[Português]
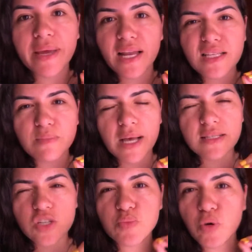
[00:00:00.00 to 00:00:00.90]
aquelas
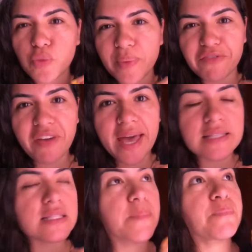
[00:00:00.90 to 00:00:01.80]
massas de bolo para
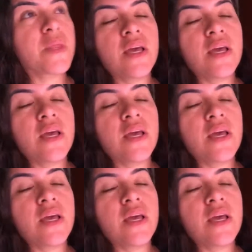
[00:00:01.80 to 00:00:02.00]
festa?